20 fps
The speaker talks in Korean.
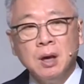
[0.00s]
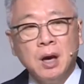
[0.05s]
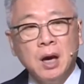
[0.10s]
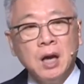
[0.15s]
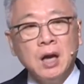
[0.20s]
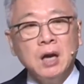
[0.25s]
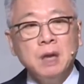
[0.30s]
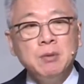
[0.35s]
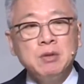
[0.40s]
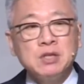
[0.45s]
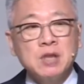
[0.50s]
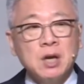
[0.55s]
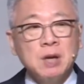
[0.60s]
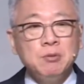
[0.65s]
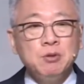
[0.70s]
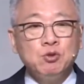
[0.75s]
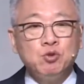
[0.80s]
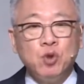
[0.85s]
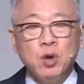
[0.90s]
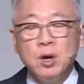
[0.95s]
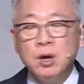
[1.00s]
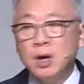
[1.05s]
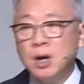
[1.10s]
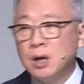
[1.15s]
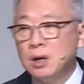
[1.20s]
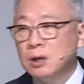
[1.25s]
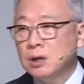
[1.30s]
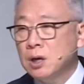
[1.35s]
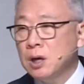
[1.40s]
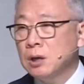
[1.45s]
하나님의 사람이
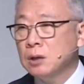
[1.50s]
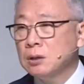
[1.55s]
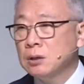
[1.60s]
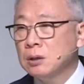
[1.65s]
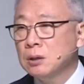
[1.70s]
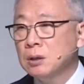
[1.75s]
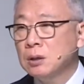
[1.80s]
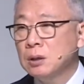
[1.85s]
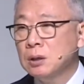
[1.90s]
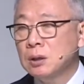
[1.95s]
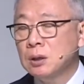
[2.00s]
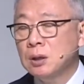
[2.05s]
되어가는 것,